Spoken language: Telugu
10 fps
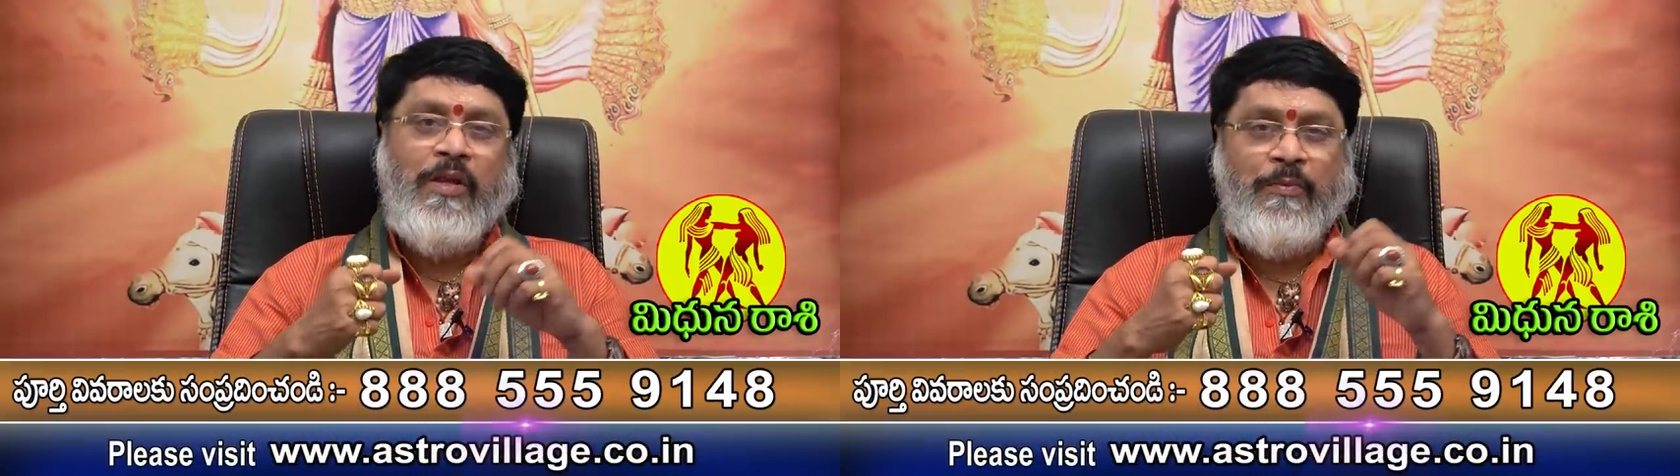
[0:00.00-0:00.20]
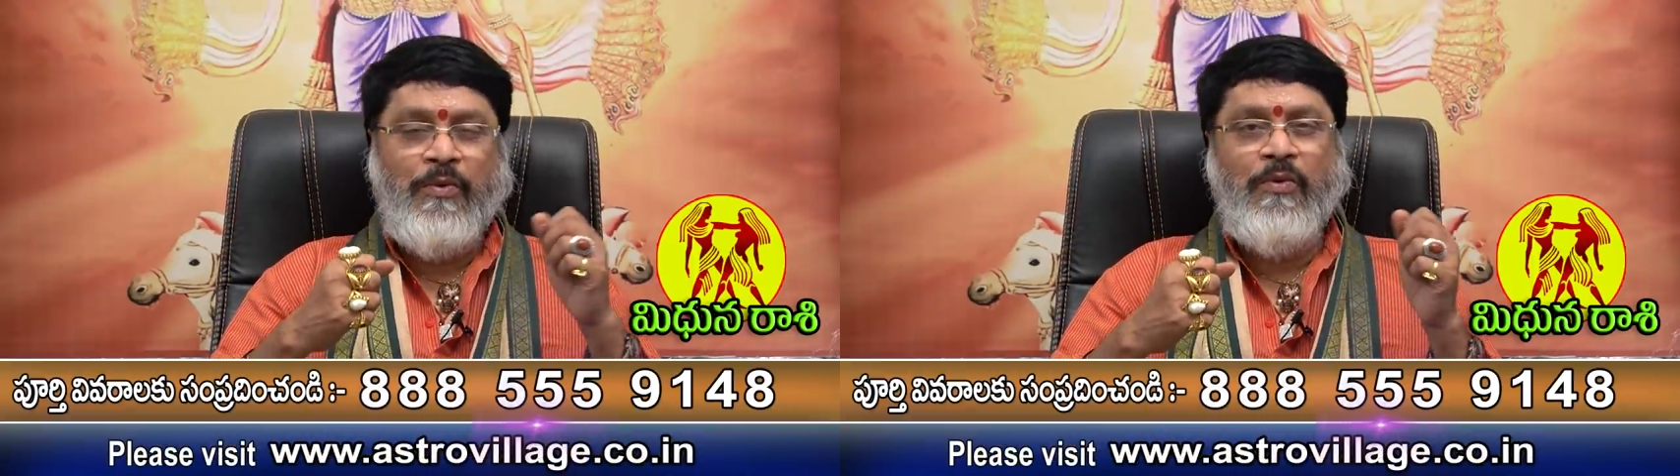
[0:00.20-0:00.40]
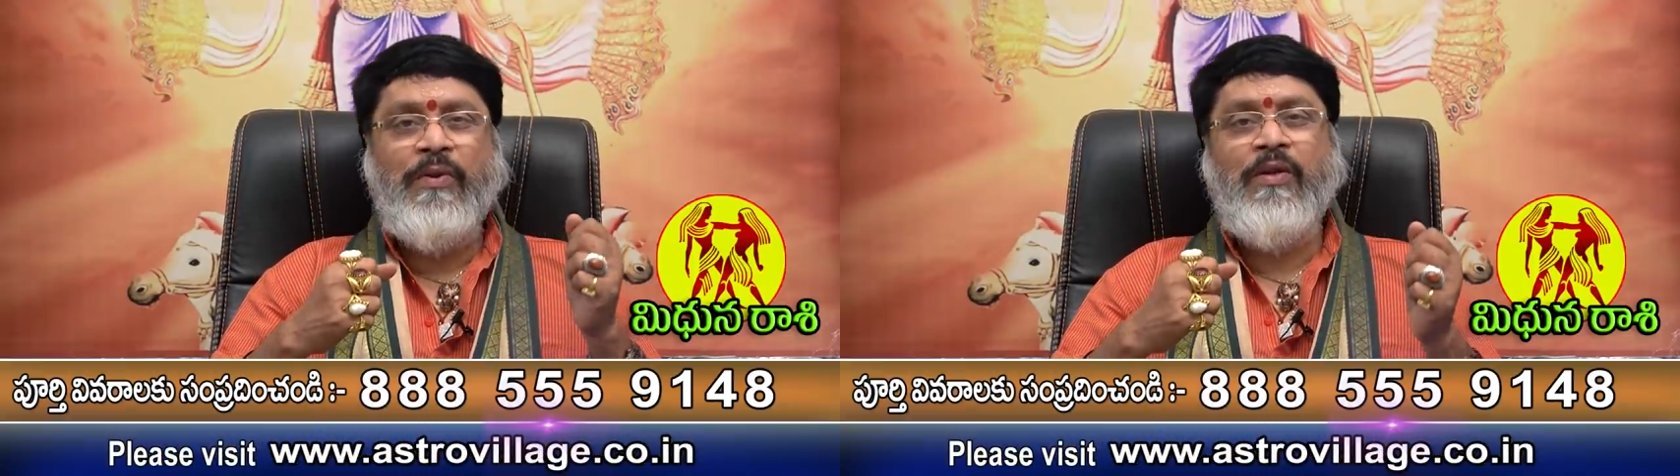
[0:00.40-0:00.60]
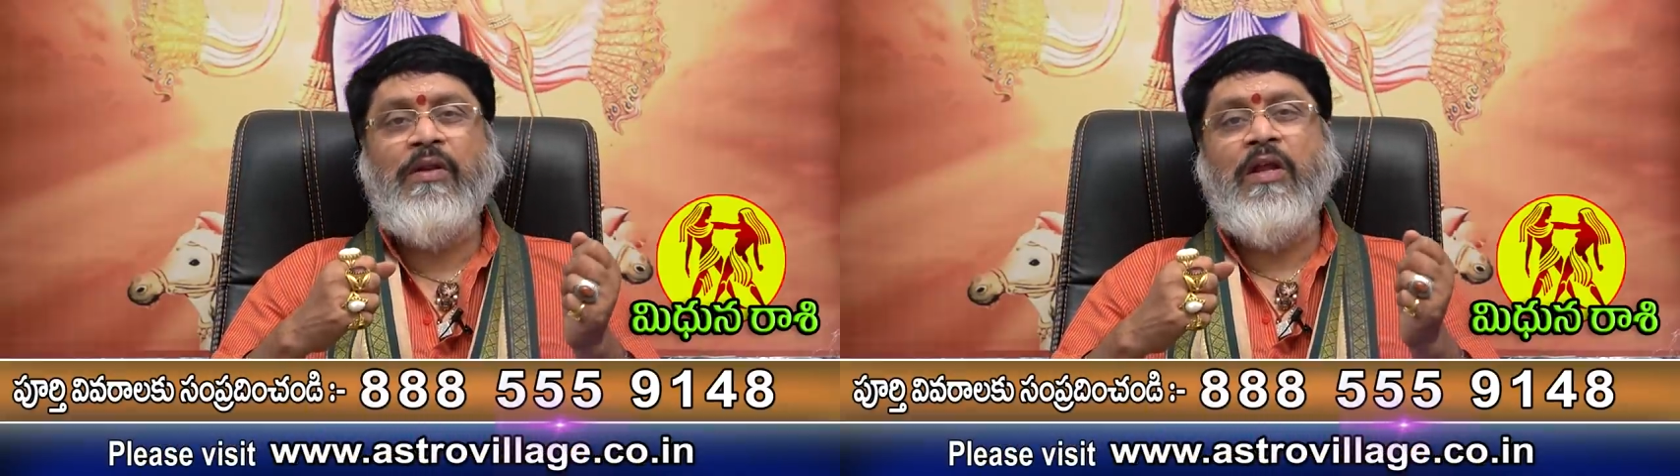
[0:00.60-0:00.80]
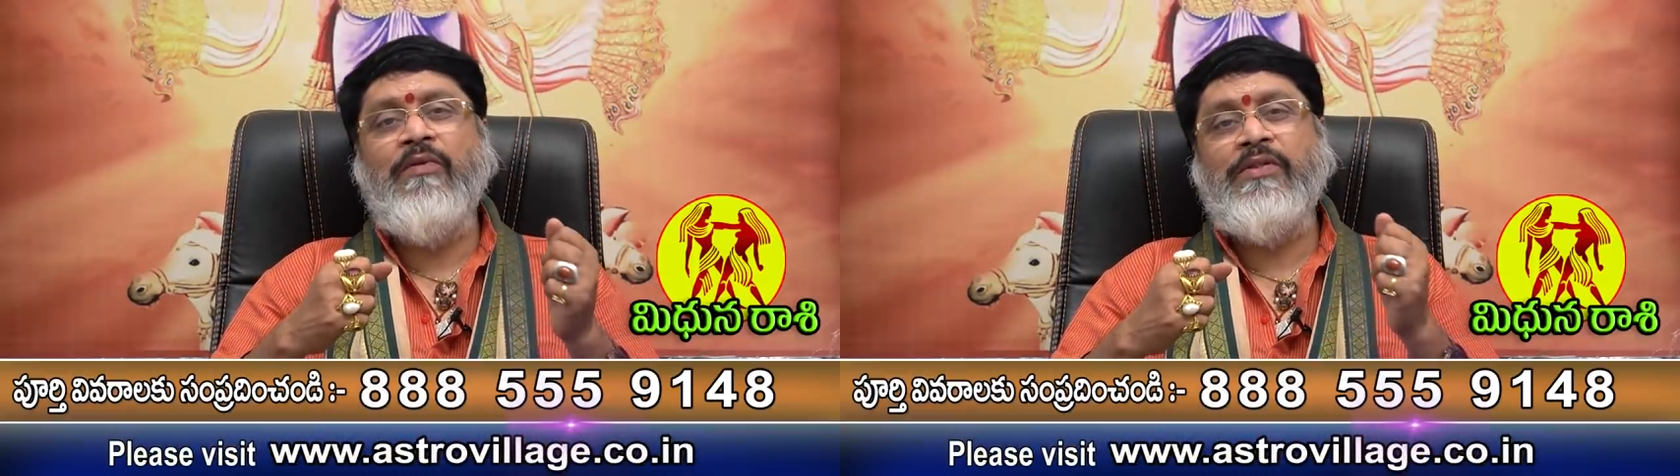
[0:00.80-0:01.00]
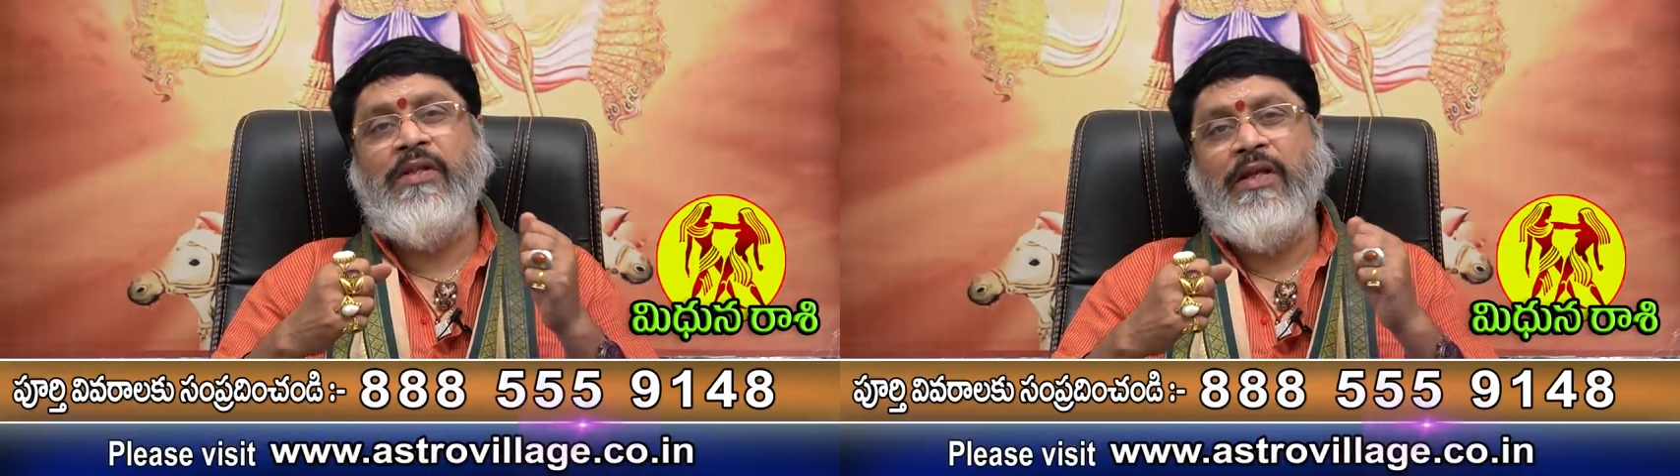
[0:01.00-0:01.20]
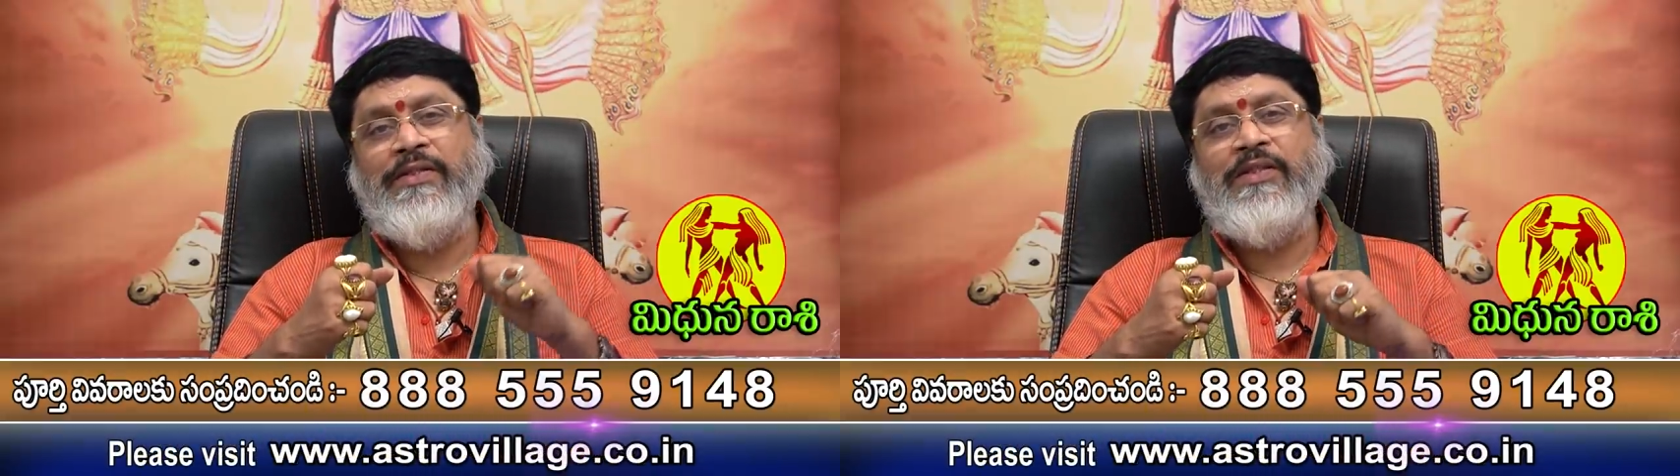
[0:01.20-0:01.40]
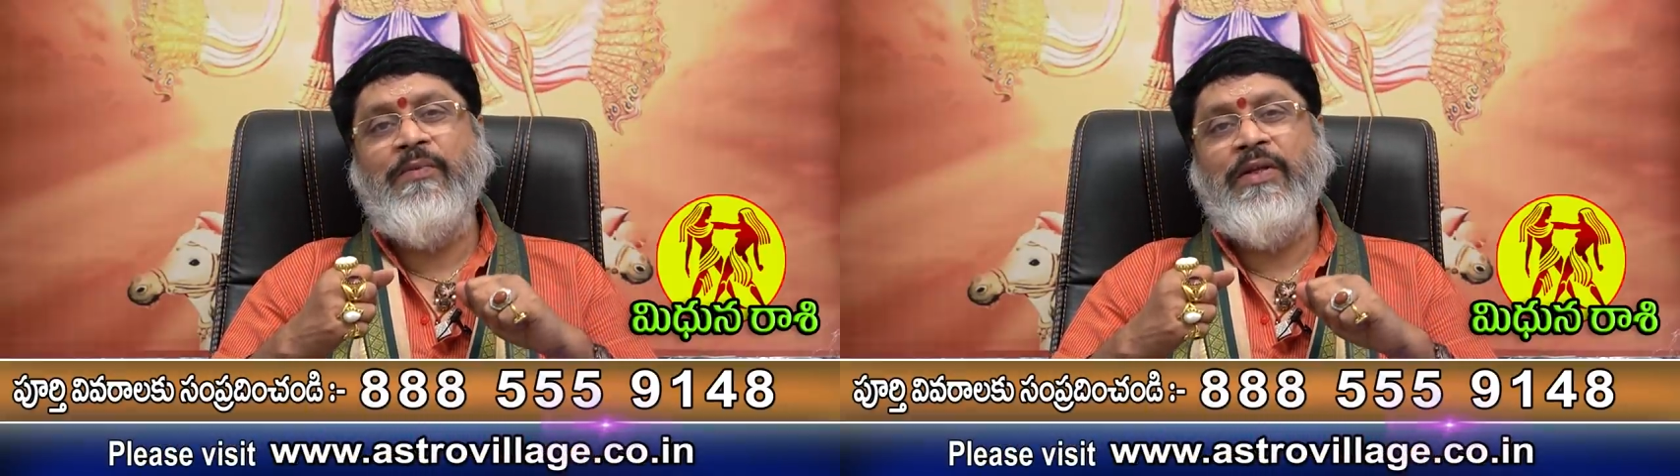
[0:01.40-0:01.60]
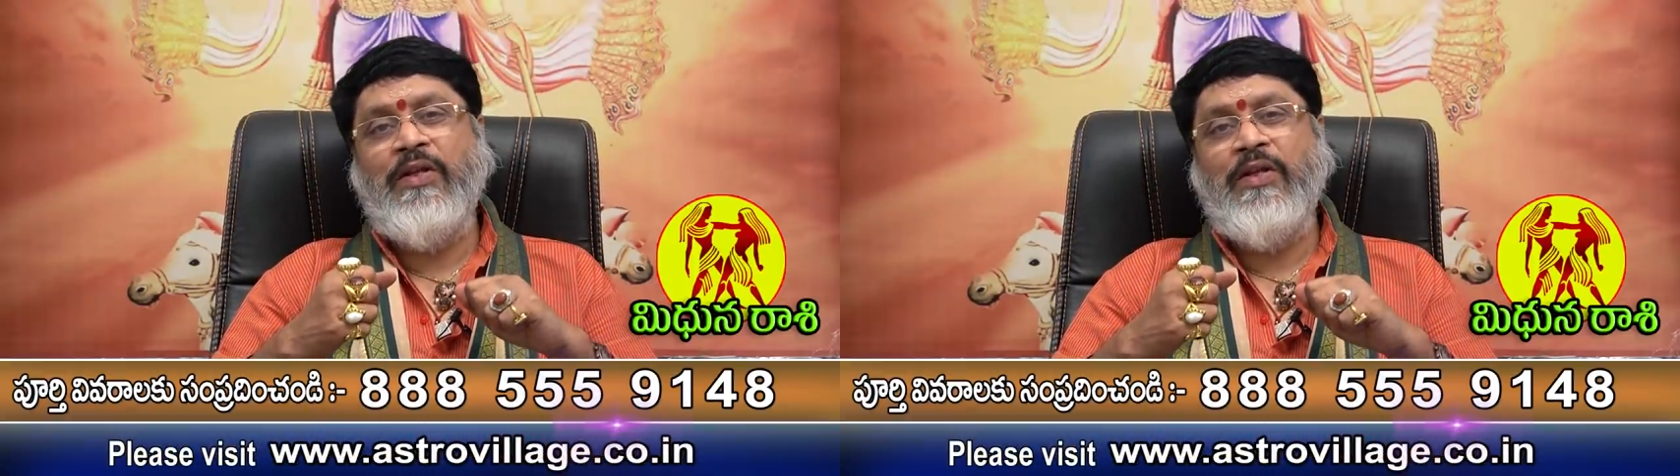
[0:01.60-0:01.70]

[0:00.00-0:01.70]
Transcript: ఎప్పుడో మనం రావాల్సిన ఆస్తి మనం